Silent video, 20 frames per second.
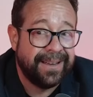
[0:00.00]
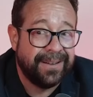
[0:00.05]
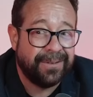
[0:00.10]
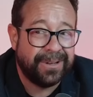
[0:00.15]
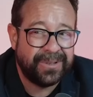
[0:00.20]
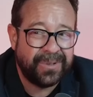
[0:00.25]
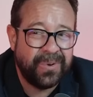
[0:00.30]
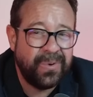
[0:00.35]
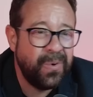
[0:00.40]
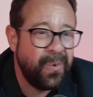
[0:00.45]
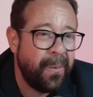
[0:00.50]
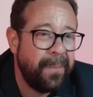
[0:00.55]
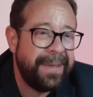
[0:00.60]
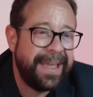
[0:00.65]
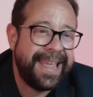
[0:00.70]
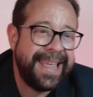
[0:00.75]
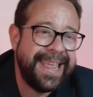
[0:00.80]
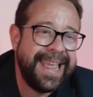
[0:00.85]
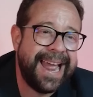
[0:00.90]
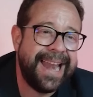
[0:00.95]
cuando no
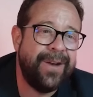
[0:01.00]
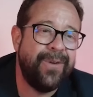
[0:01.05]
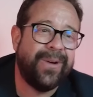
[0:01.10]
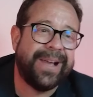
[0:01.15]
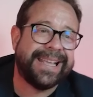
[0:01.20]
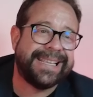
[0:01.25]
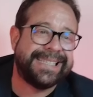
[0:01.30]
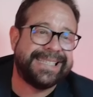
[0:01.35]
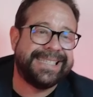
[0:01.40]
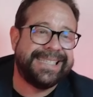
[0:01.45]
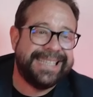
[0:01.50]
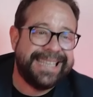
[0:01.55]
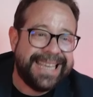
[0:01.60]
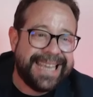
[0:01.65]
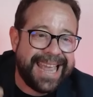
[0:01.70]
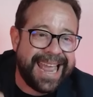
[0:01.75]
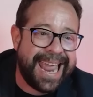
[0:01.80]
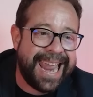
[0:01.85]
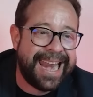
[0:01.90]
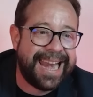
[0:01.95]
veía lo que
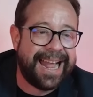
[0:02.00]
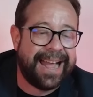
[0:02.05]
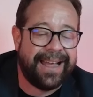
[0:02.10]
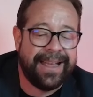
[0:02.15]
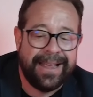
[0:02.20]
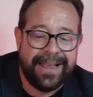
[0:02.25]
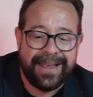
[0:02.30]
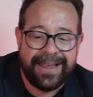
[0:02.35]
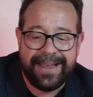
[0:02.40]
sí era